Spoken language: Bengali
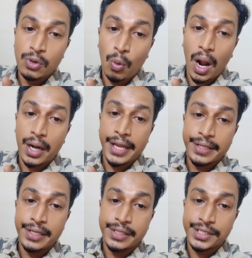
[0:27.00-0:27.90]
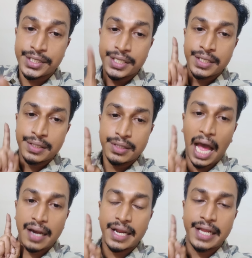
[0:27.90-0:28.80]
ওয়ার্নিং দিতেছি
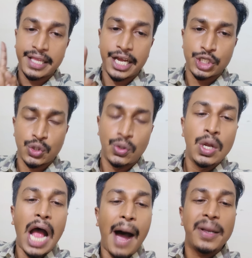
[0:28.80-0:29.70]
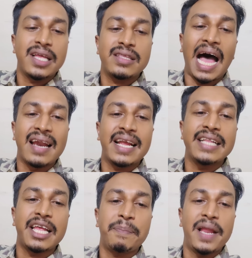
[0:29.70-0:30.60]
ধান খেতে আসো আমাদের ধান
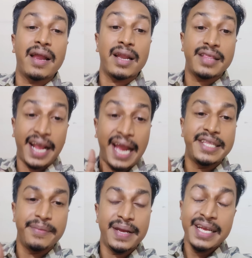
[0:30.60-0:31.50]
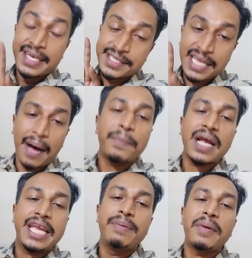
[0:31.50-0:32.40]
খেতের প্লেয়াররা দেখাই দিবে যে আমরা
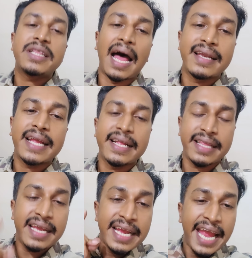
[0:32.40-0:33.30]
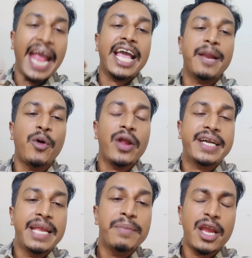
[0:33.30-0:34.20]
কিভাবে ধান খেতে একের পর এক
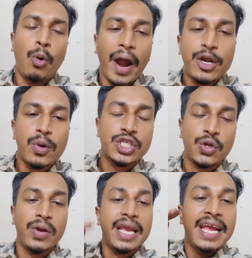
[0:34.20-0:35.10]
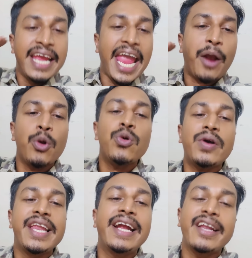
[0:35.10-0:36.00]
টিমকে হোয়াইট ওয়াশ করে এখনও
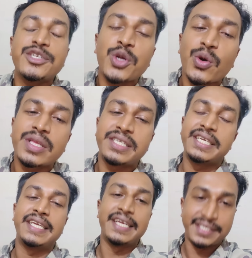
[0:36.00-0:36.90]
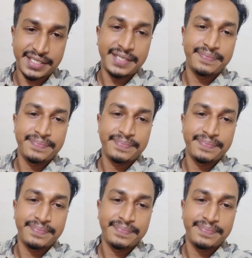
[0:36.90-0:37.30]
ক্রিকেটের জগতে টিকিয়ে আছি